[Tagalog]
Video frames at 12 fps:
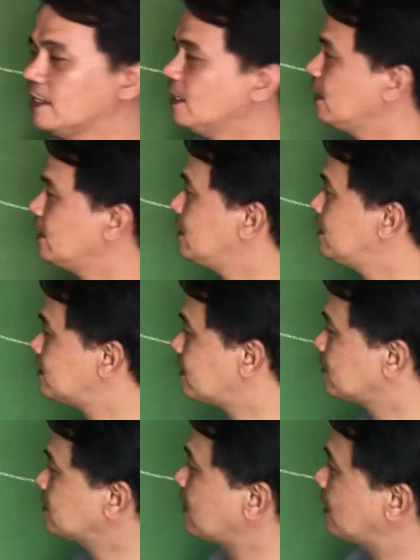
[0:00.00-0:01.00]

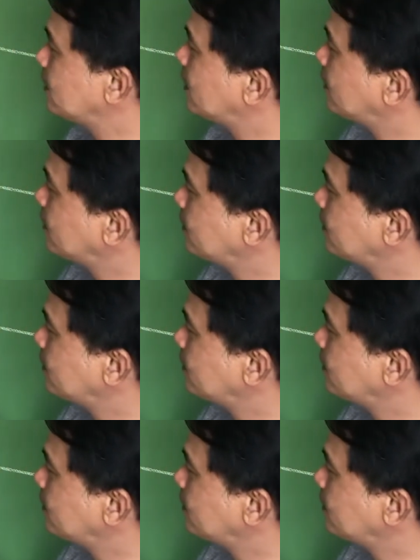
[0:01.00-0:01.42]
I-discuss natin yan ng